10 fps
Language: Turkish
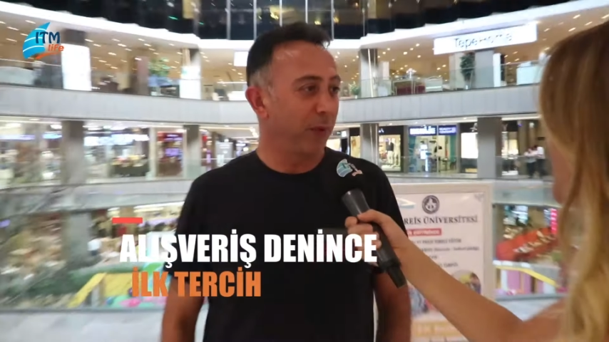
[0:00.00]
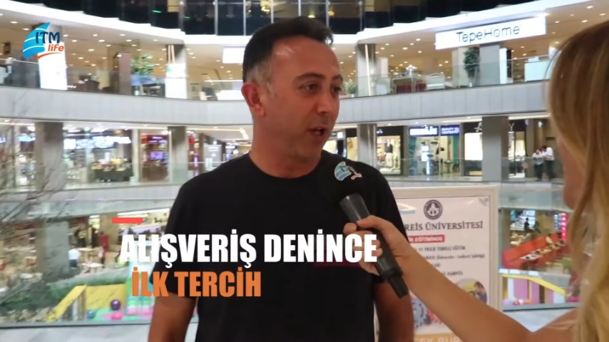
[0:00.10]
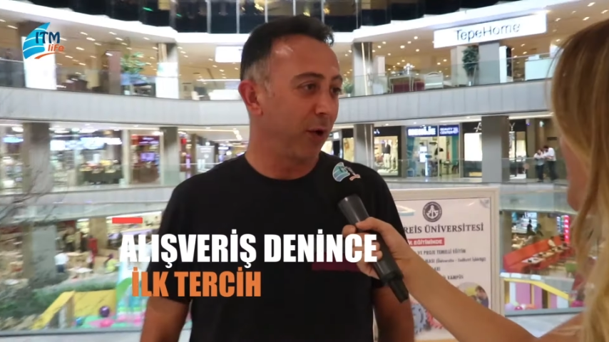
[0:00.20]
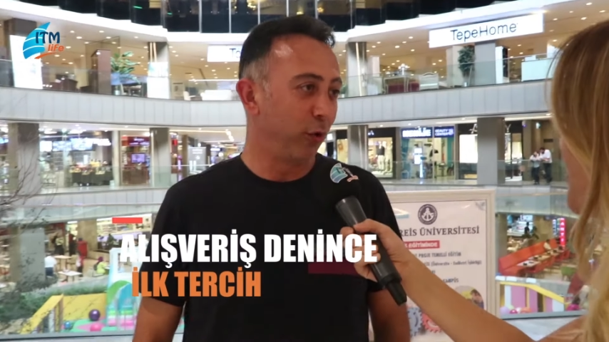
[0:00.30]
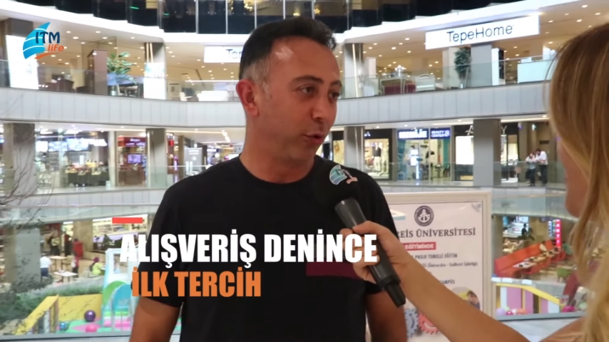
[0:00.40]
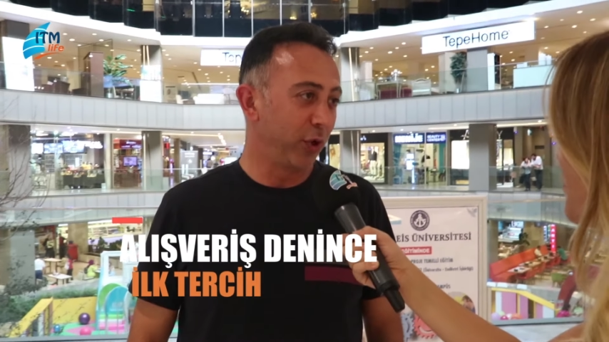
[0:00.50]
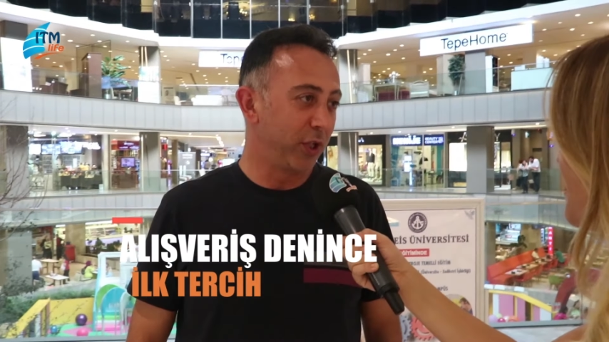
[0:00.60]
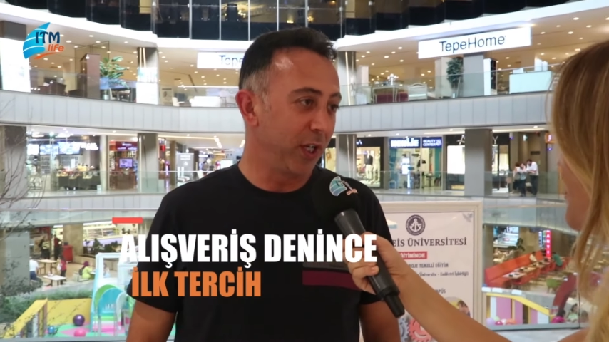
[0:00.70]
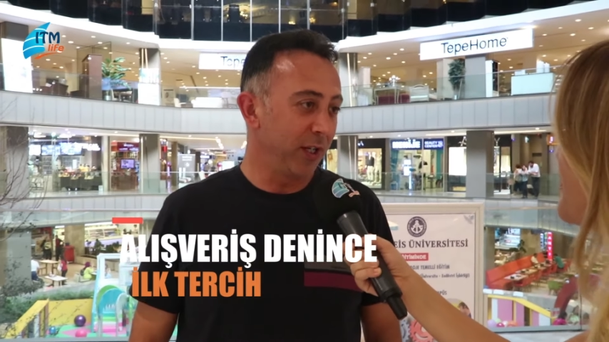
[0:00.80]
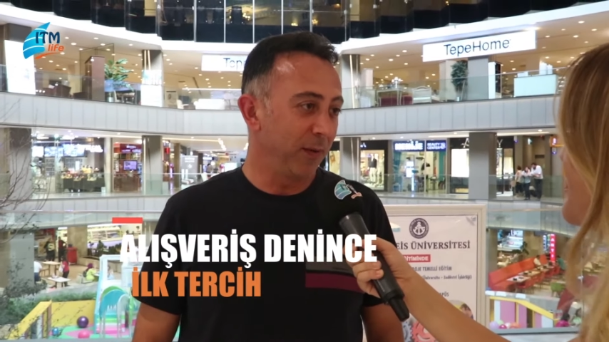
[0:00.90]
bir tane olduğu
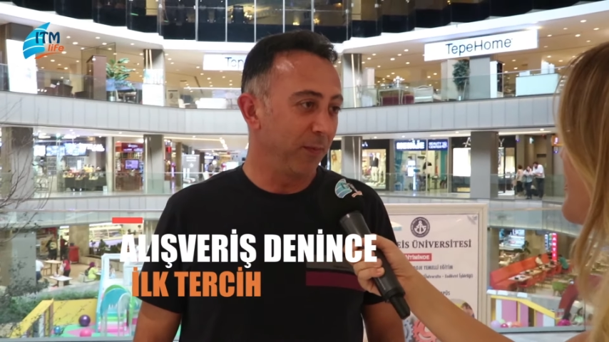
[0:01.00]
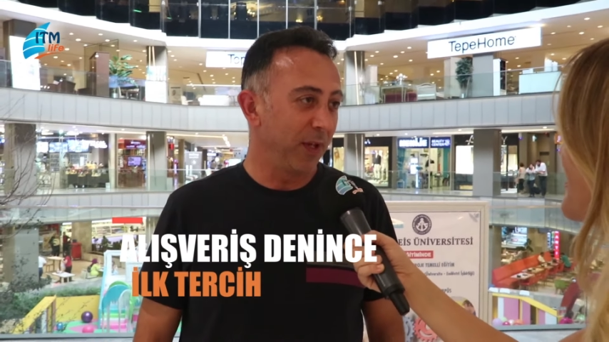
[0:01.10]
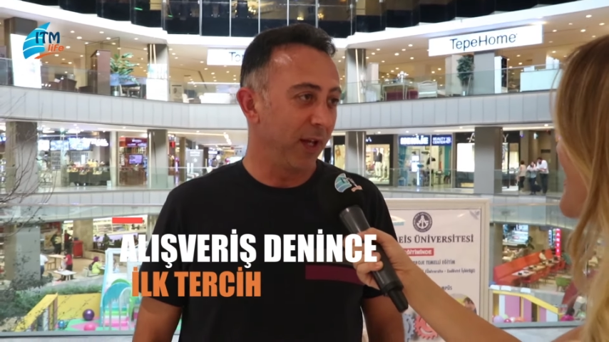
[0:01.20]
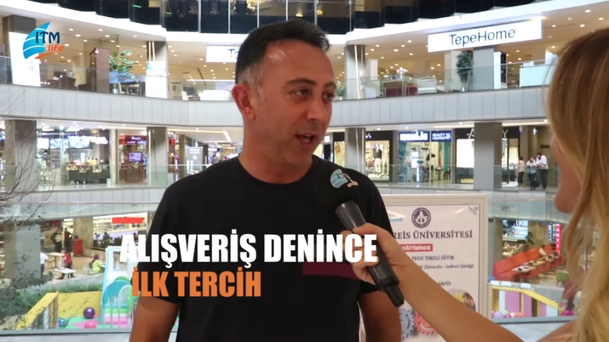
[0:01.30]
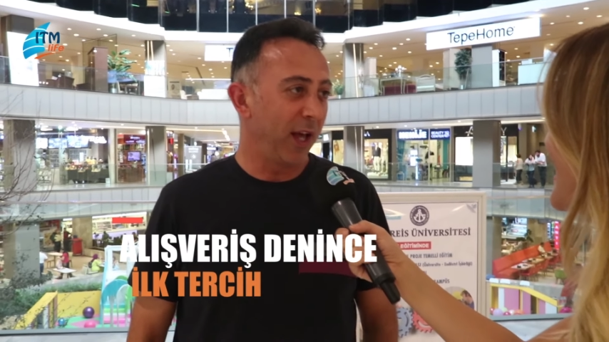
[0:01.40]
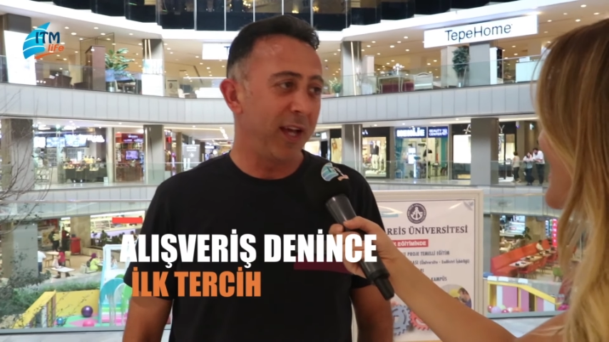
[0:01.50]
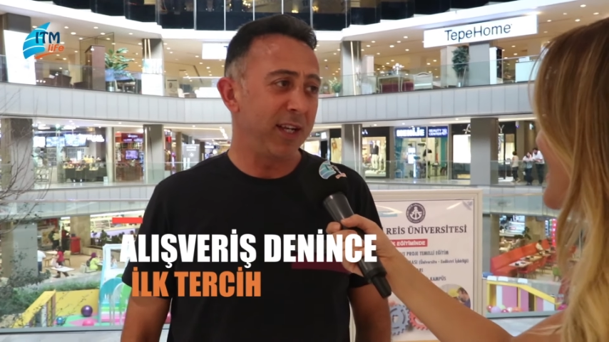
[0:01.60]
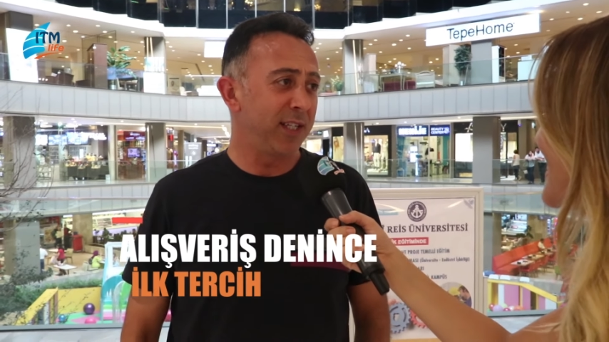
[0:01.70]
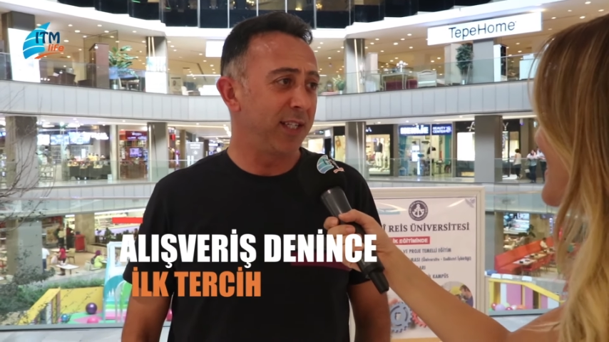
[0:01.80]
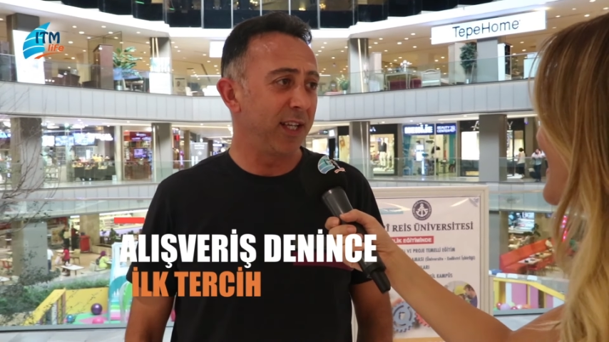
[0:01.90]
için her
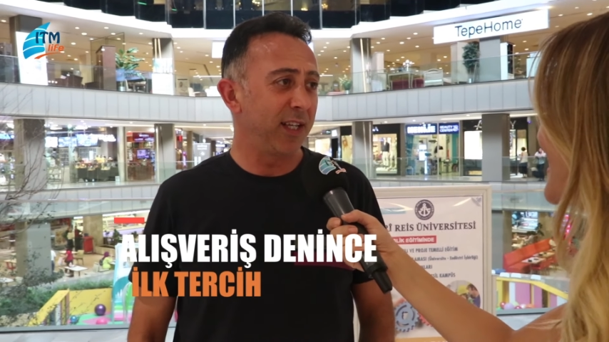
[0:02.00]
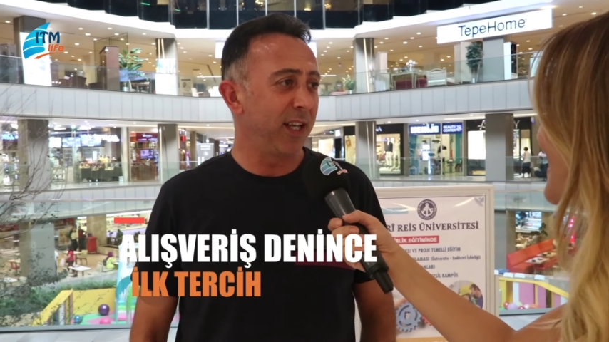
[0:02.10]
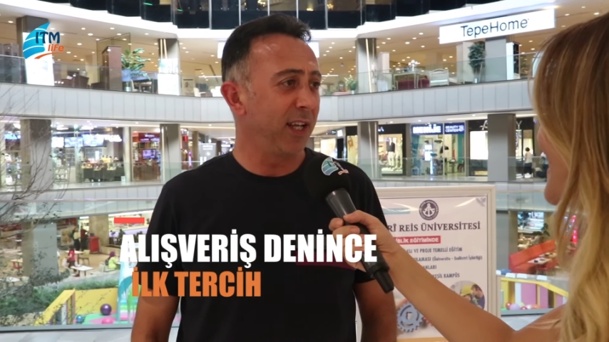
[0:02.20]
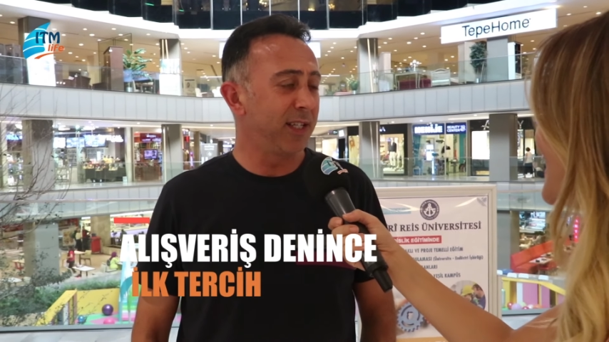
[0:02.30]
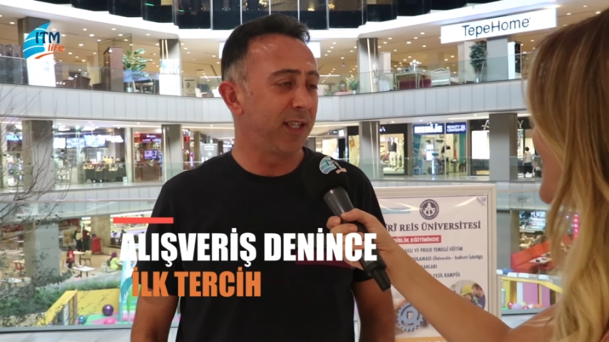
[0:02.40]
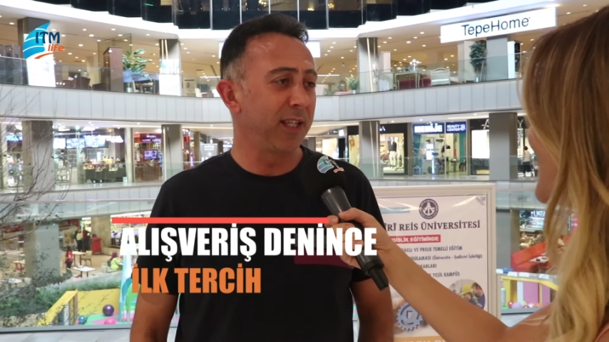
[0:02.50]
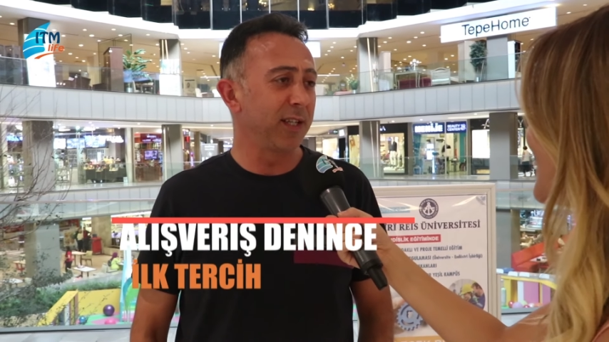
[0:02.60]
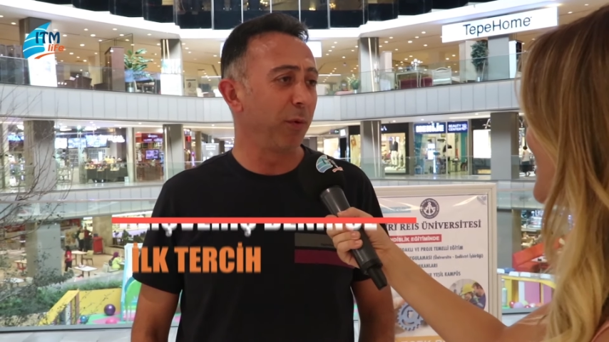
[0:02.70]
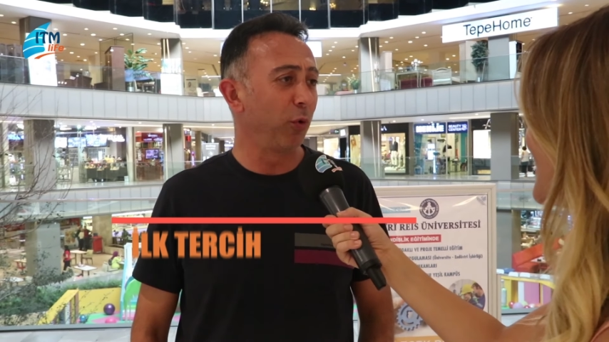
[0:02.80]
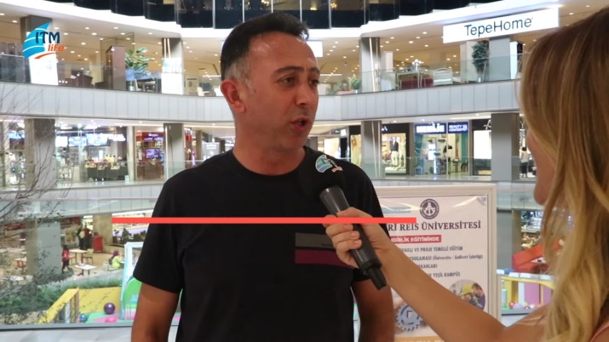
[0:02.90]
istediğine istediği
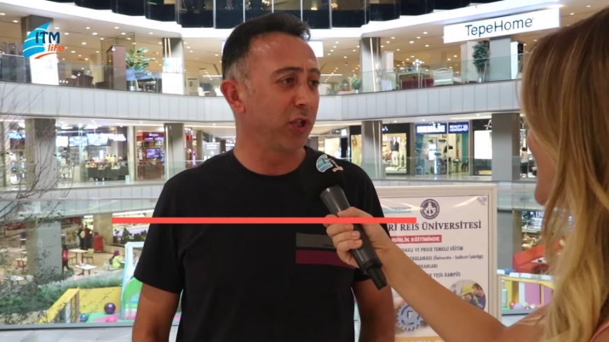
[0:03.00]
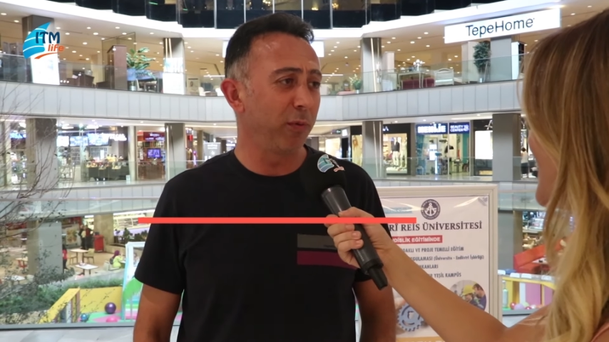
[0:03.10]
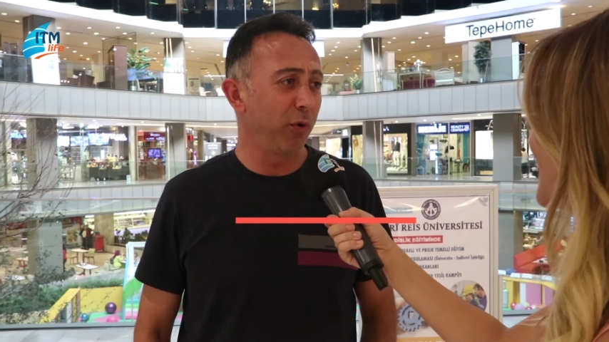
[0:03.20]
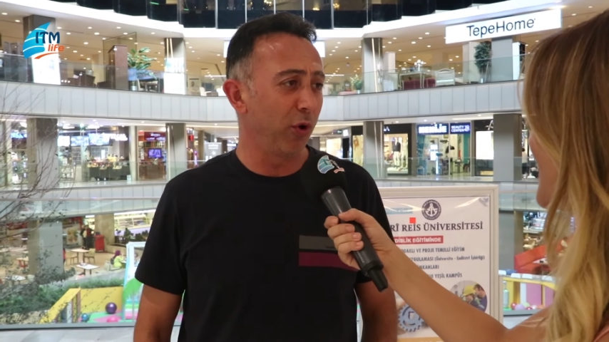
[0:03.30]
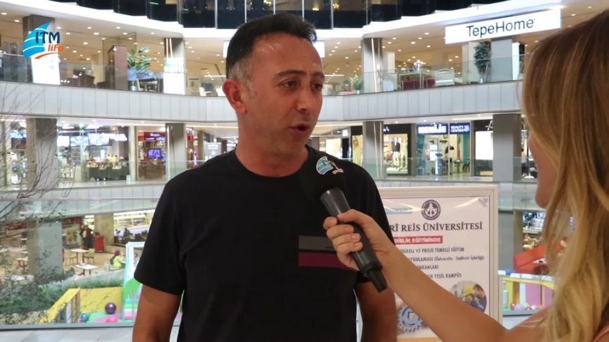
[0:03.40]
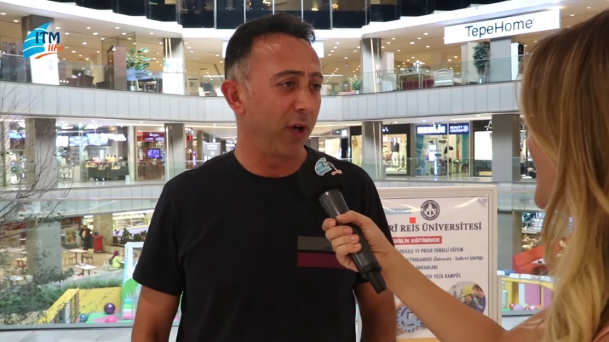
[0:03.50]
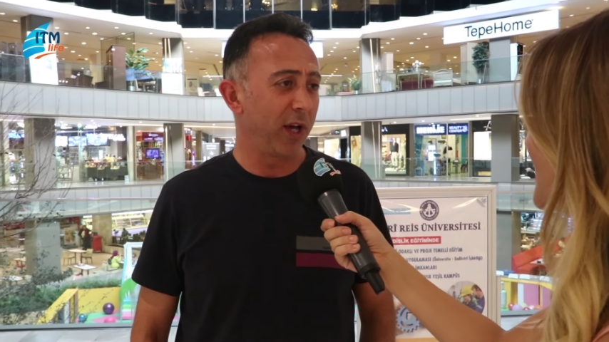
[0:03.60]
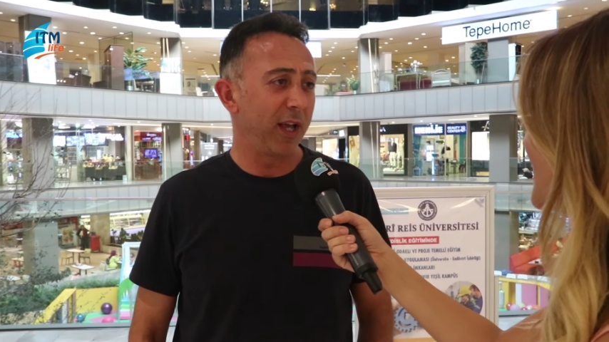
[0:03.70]
zaman ulaşabiliyor.